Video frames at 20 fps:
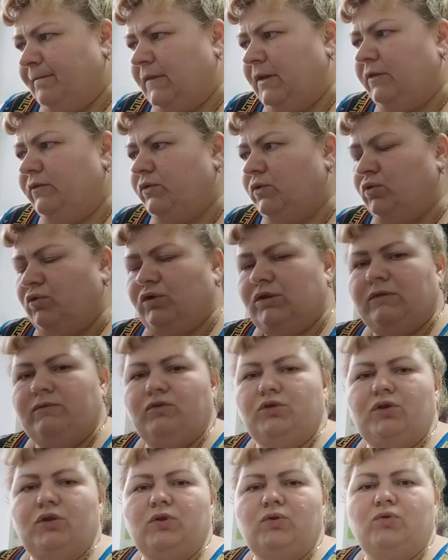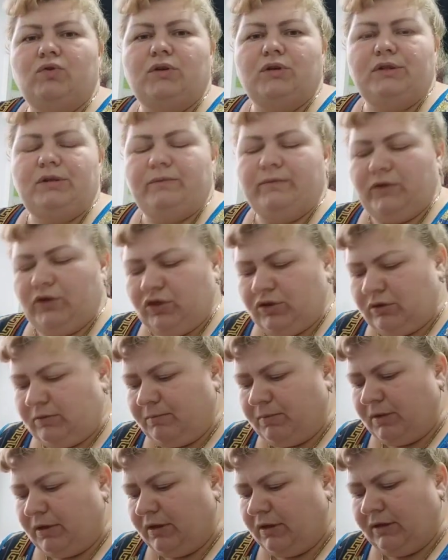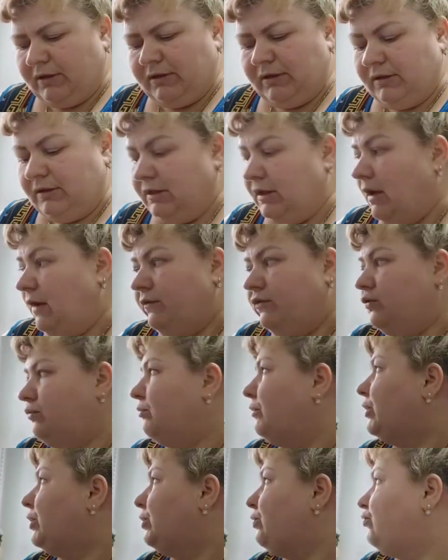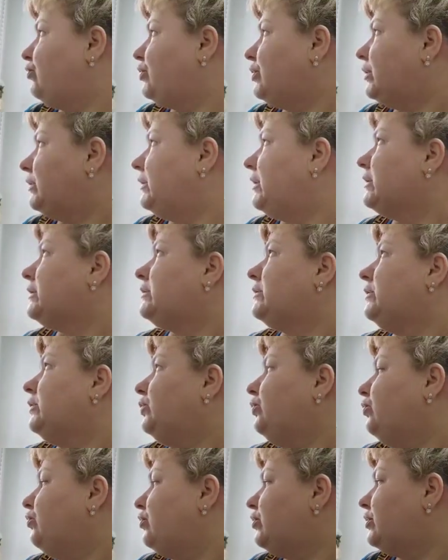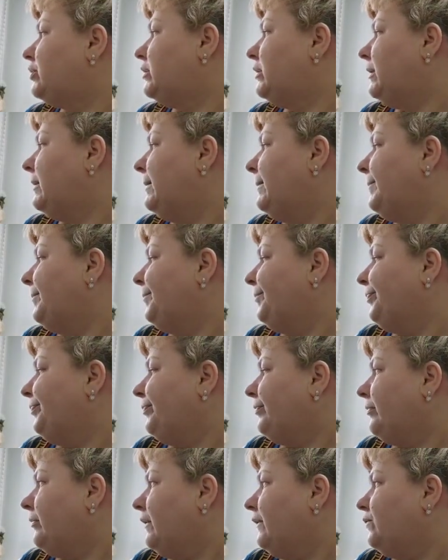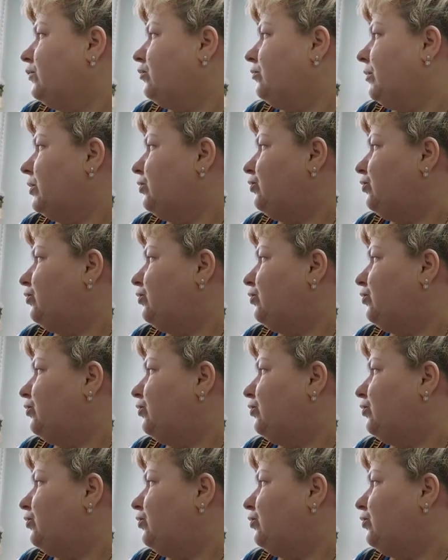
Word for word: Ну все, сегодня еще хотим вечером поехать, не знаю, все мокрющее, даст ли дождь. Все